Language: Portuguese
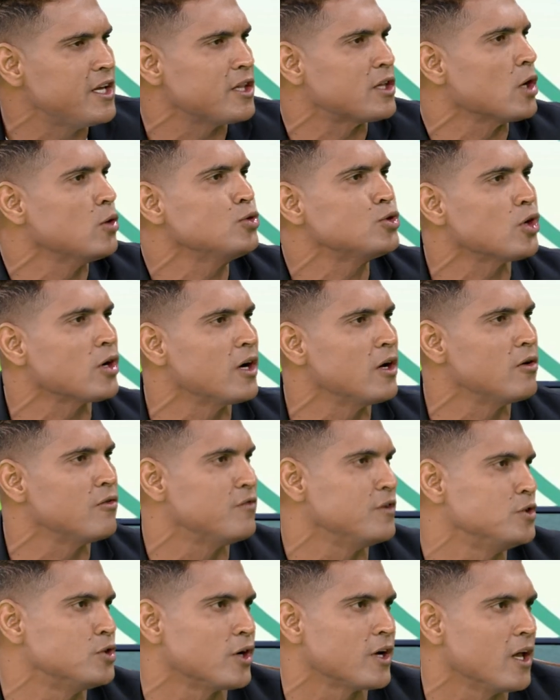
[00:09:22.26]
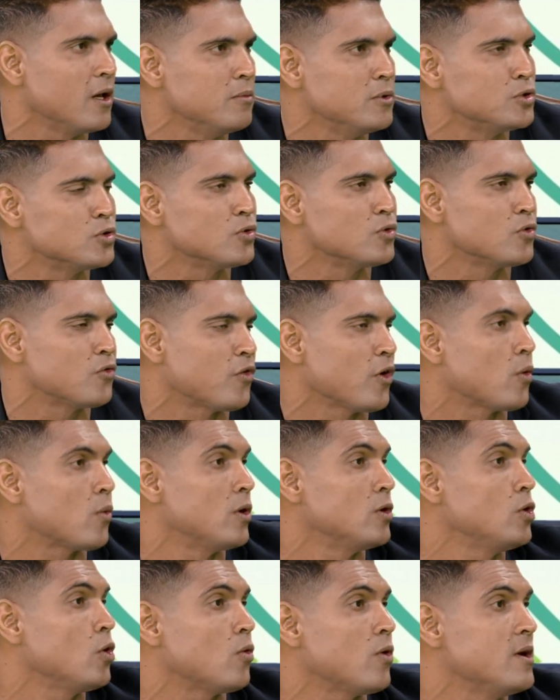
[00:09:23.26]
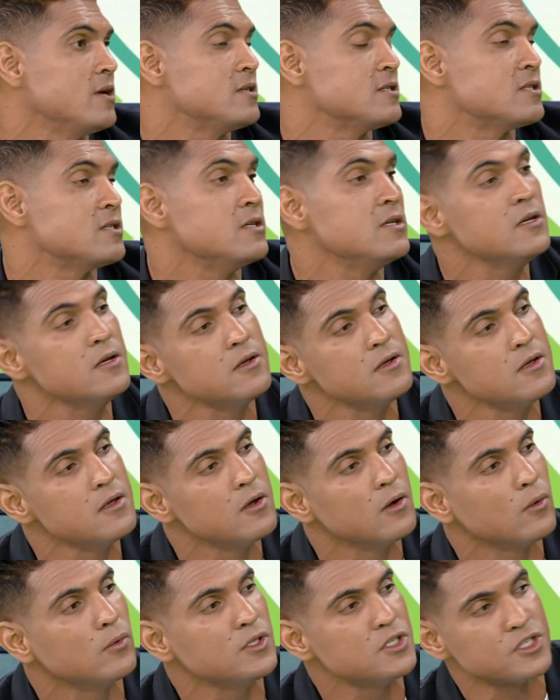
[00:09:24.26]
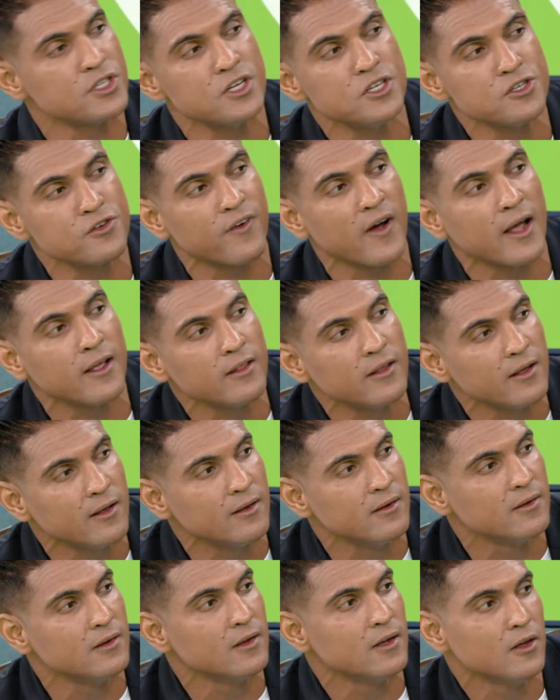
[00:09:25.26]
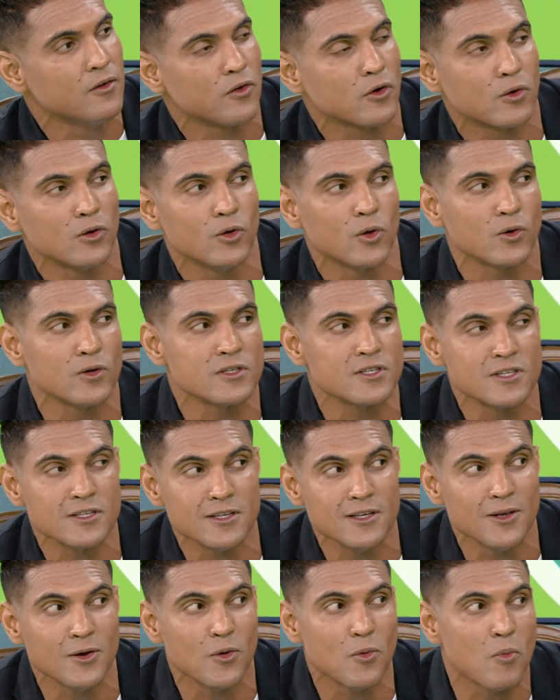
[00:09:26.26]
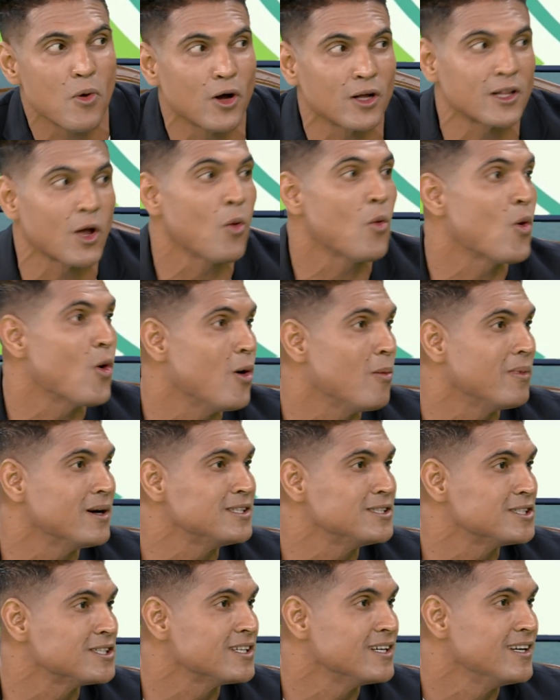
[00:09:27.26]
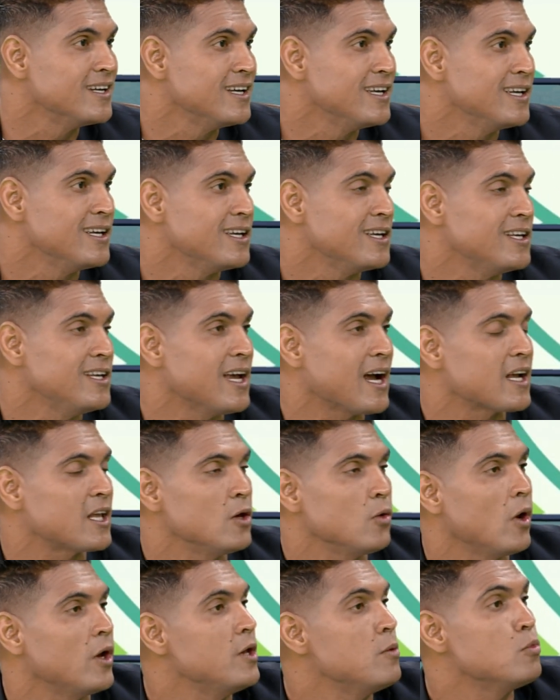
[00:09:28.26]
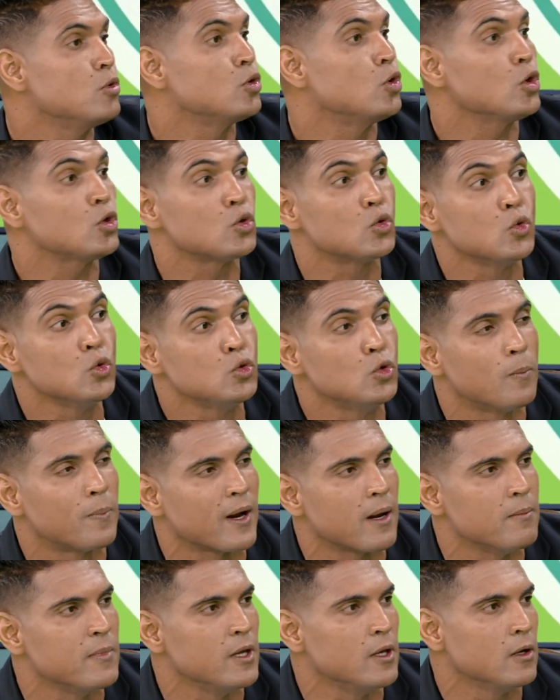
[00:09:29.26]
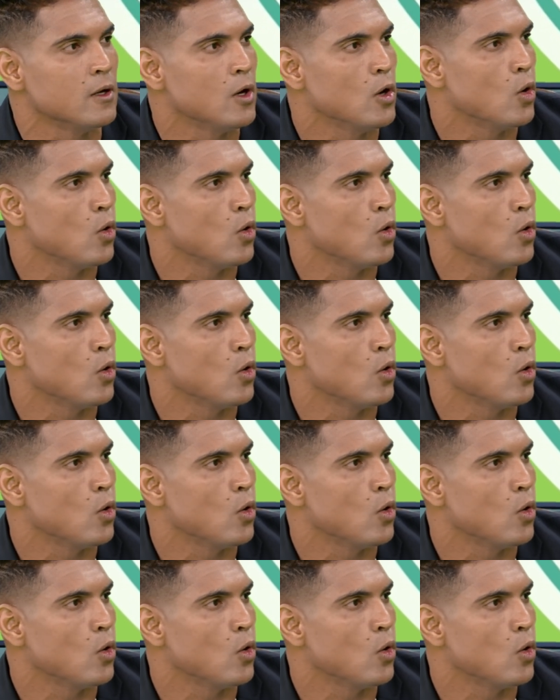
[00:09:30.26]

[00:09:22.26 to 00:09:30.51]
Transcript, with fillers: que estão jogando videogame junto. Foi quando eu conheci o Street Fighter, foi quando eu conheci o Mortal Kombat. E aquilo ali mudou tudo para mim